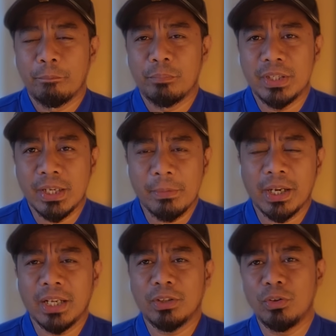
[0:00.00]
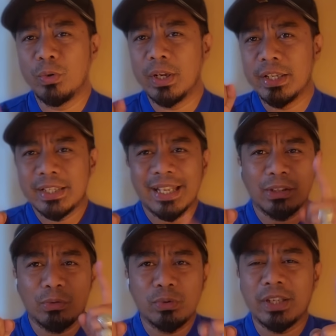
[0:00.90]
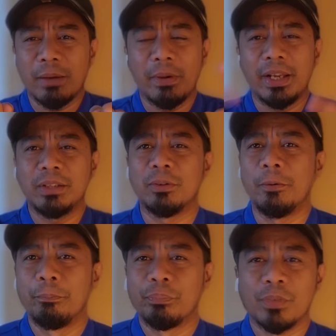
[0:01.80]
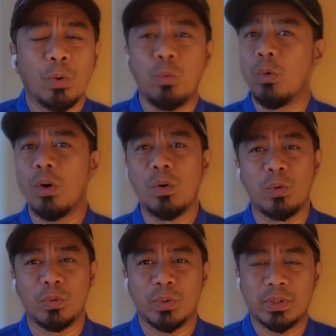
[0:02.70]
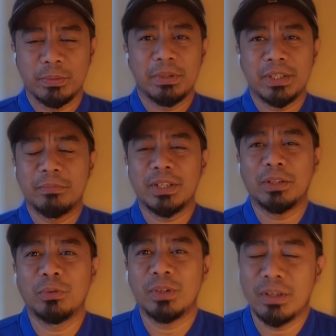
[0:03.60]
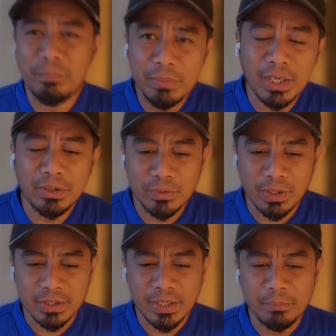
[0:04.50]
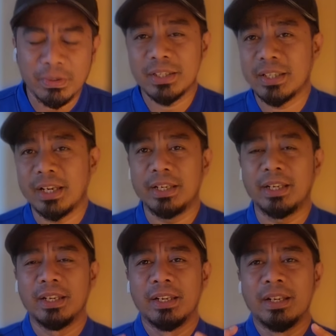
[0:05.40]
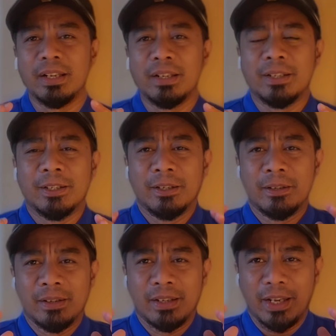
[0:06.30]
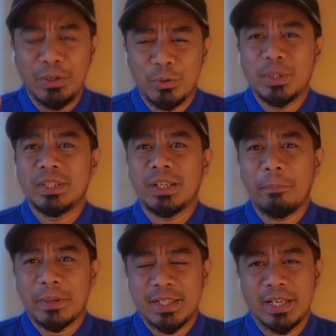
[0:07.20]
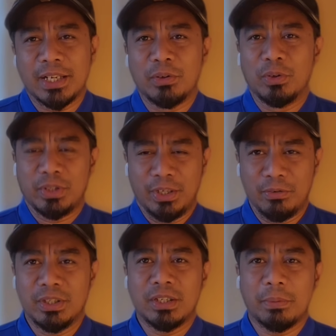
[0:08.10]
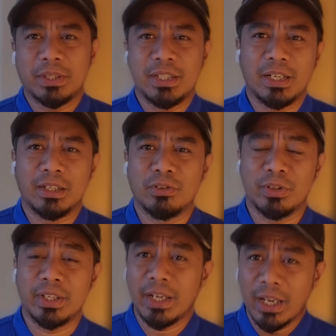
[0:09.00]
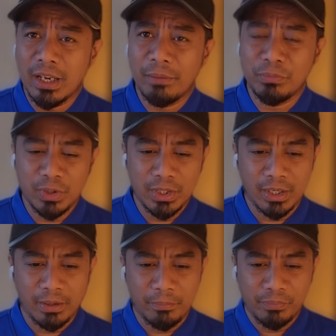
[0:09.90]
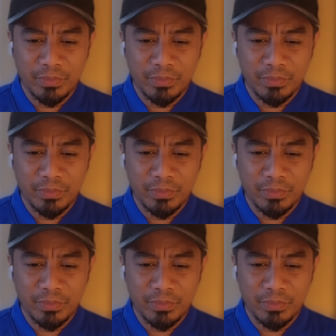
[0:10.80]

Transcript: menyamakan kedudukan satu sama itu wow semacam satu kegembiraan juga saya merasai Indonesia pasti akan lolos Indonesia pasti akan lolos dan alhamdulillah